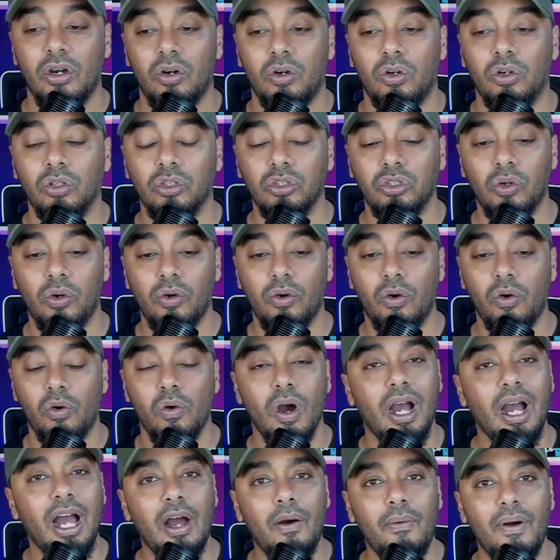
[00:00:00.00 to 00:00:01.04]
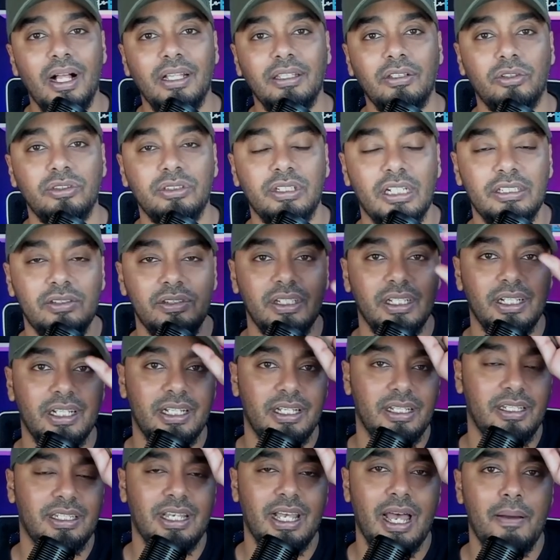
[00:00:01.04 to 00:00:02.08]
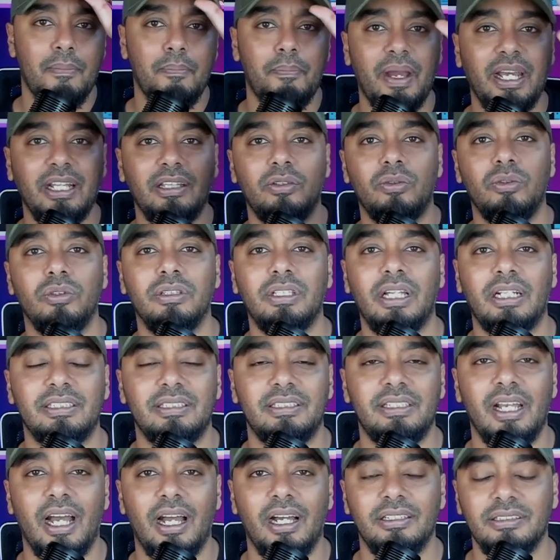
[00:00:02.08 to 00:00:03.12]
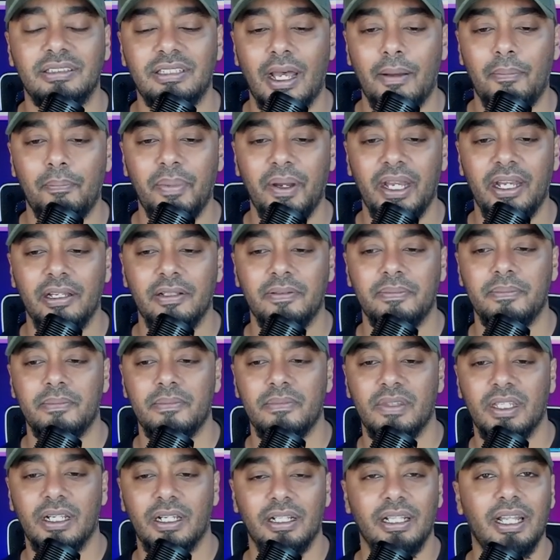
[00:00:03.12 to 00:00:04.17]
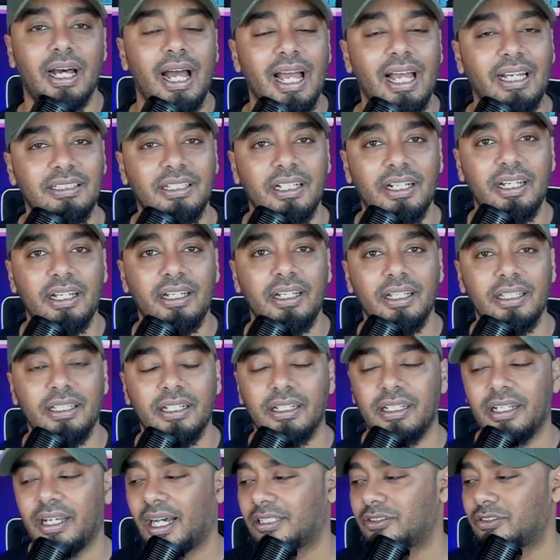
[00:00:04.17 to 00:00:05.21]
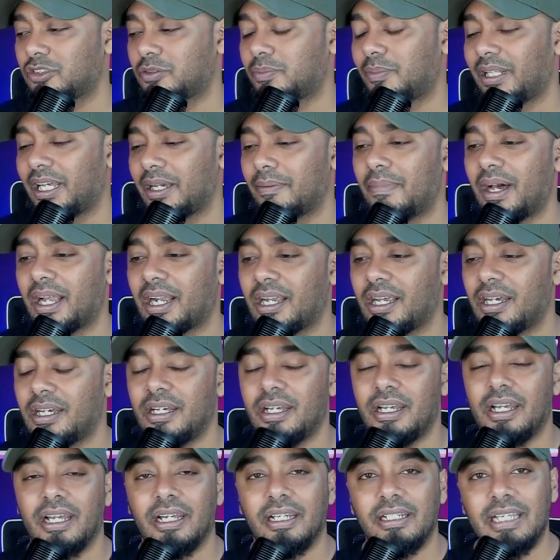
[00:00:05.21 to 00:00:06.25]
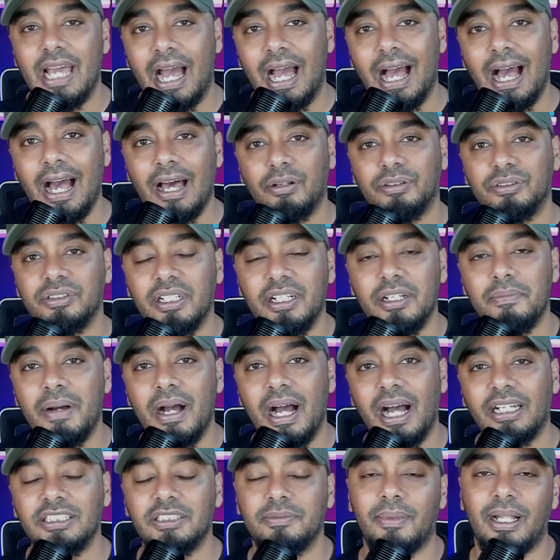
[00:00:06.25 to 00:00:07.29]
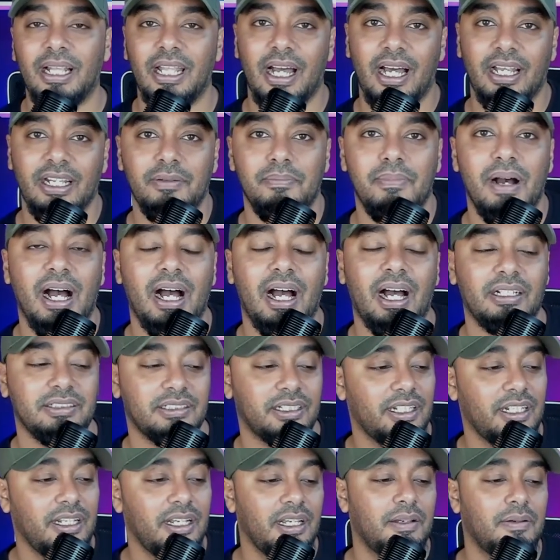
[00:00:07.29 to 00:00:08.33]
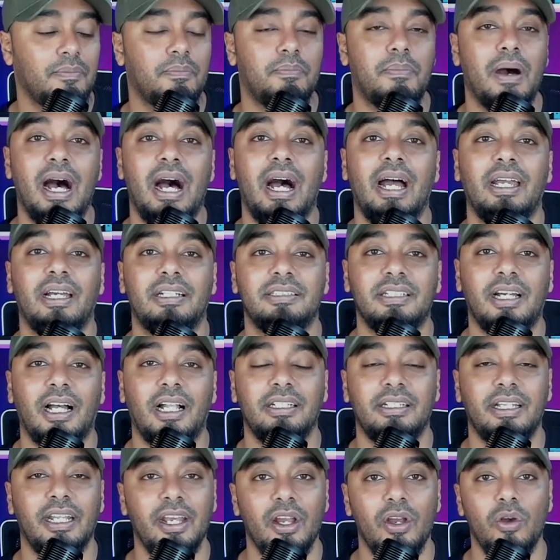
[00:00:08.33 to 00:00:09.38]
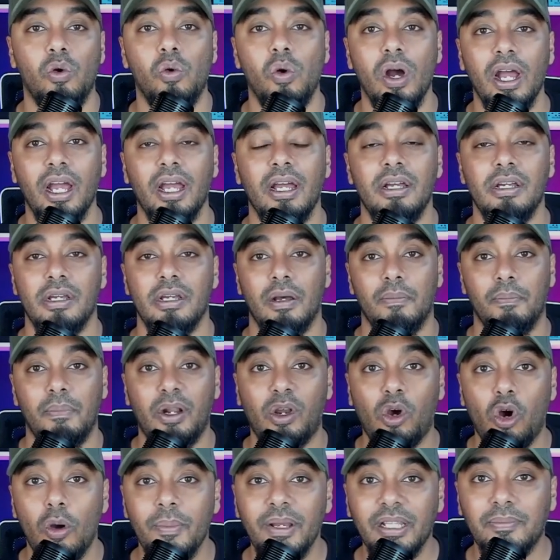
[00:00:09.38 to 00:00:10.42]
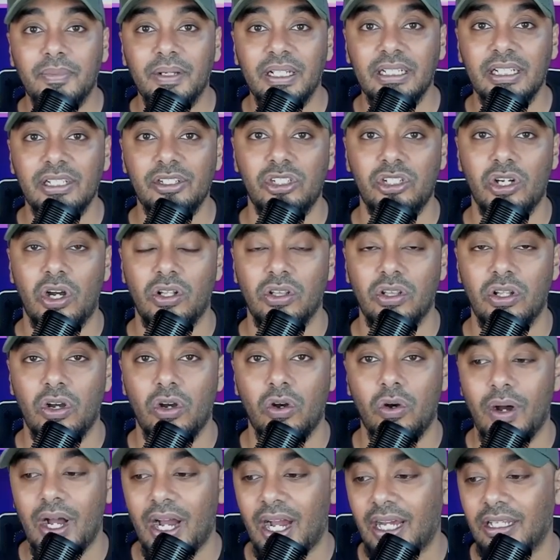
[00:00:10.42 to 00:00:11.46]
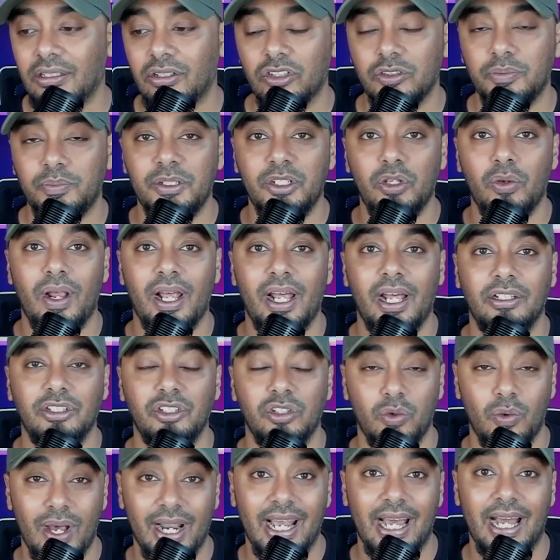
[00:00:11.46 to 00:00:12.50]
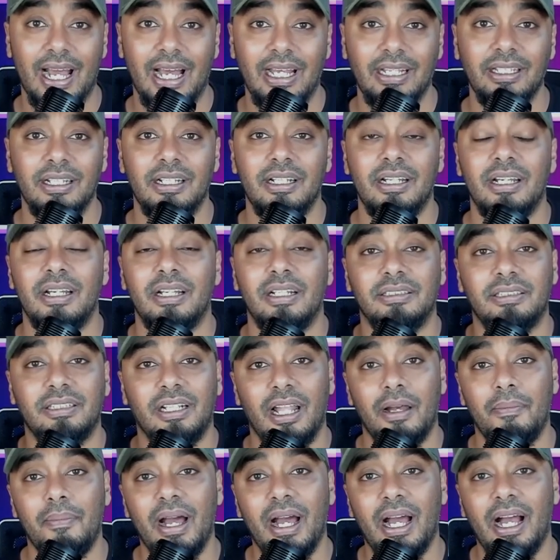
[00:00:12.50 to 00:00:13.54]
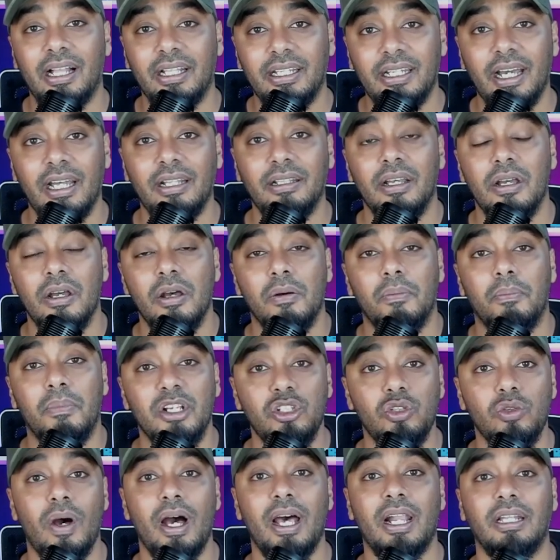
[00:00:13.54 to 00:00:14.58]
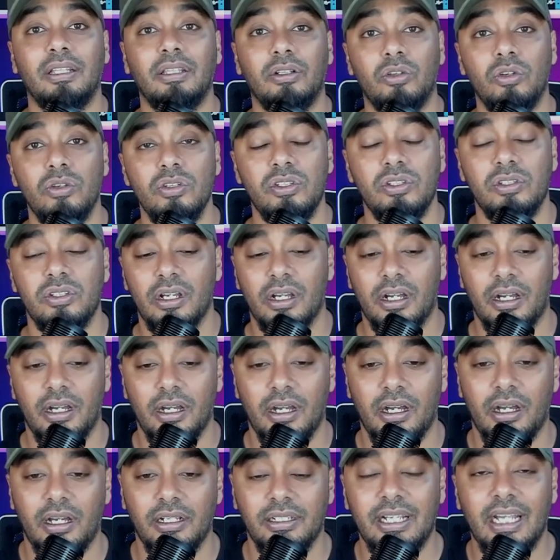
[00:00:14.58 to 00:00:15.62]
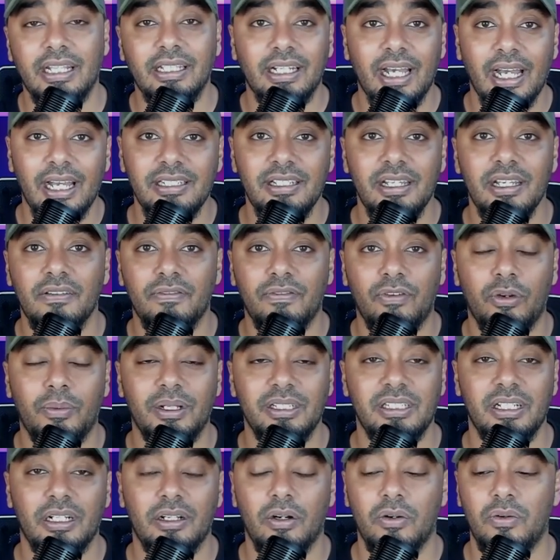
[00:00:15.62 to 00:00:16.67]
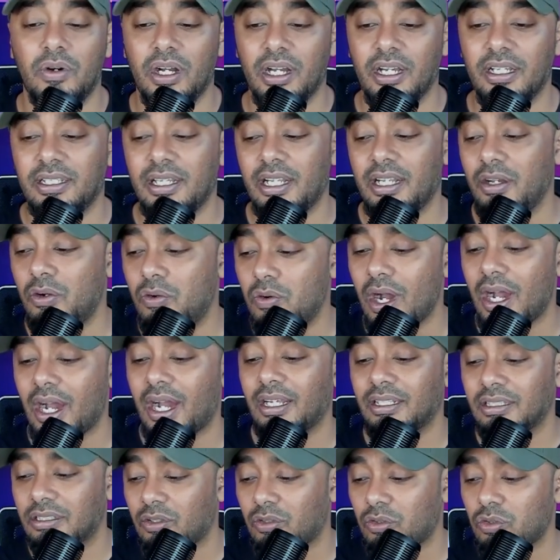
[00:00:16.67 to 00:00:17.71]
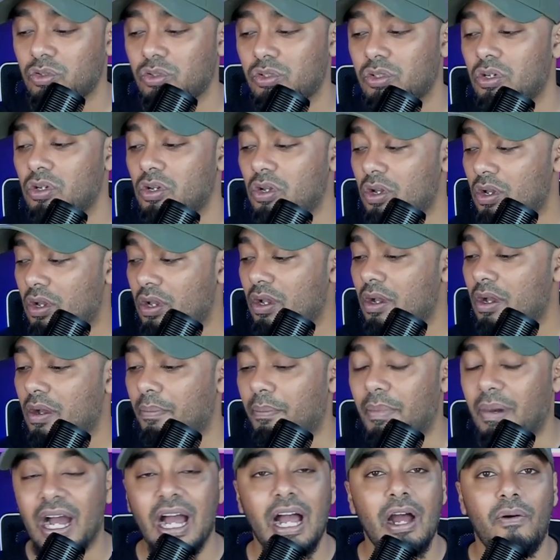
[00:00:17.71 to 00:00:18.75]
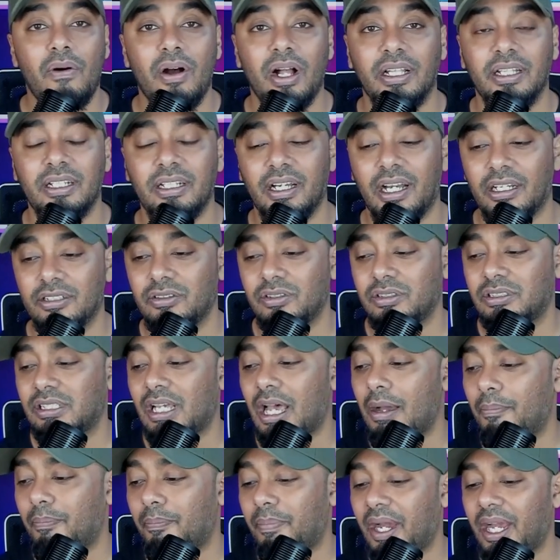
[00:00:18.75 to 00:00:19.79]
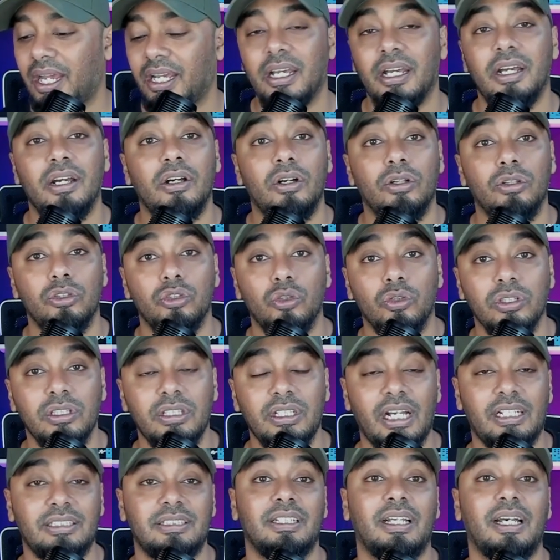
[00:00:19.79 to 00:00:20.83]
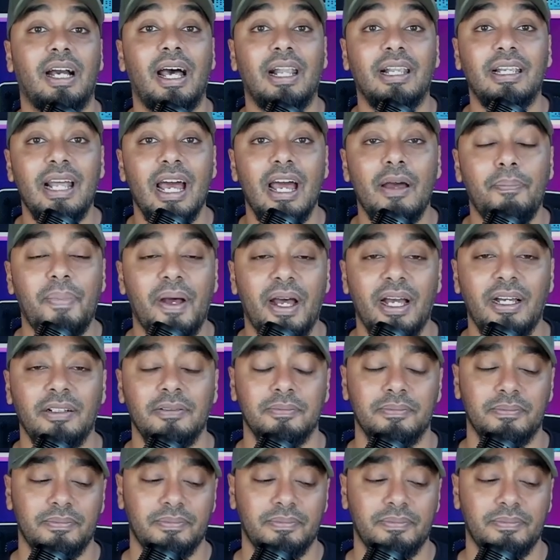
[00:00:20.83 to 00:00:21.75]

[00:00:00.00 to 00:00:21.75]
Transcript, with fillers: untuk gue kawal terus kasus ini sampai tuntas. Jangan sampai lengah sedikit ini kasus melebar yang harusnya dibahas malah nggak dibahas ini bahaya sekali jadi gue berkomitmen insya Allah gue akan terus menyuarakan selama kalian bersuara terus uh, dan kasih informasi ke gue jadi gue akan terus mengawal ini kasus sampai tuntas karena apa